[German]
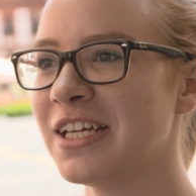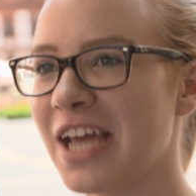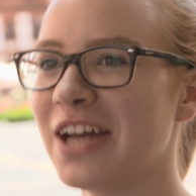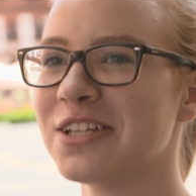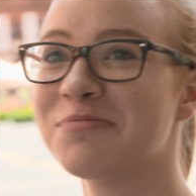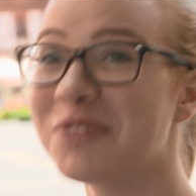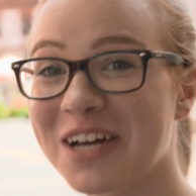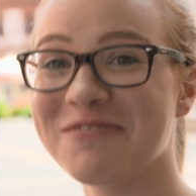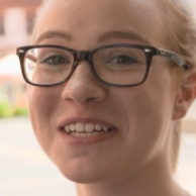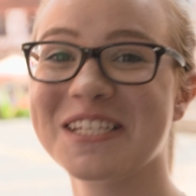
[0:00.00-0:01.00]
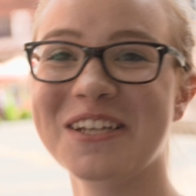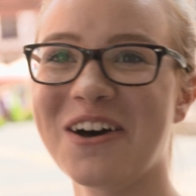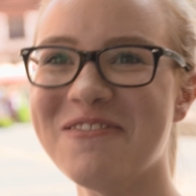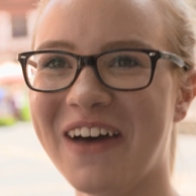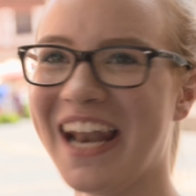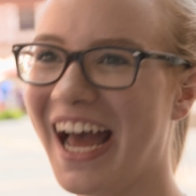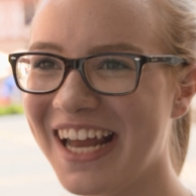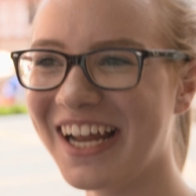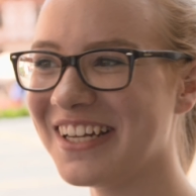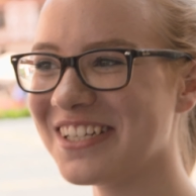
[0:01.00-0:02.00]
Ja, das Bürgerfest ist auch immer ein
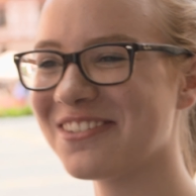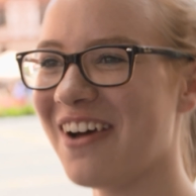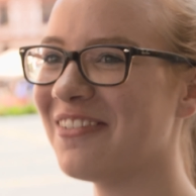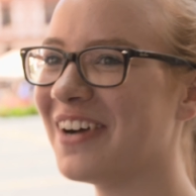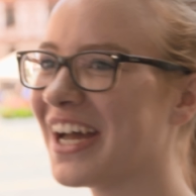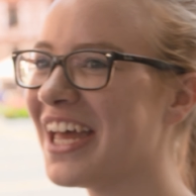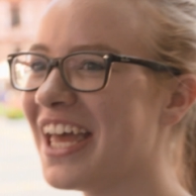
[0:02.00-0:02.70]
Highlight in Schwabach.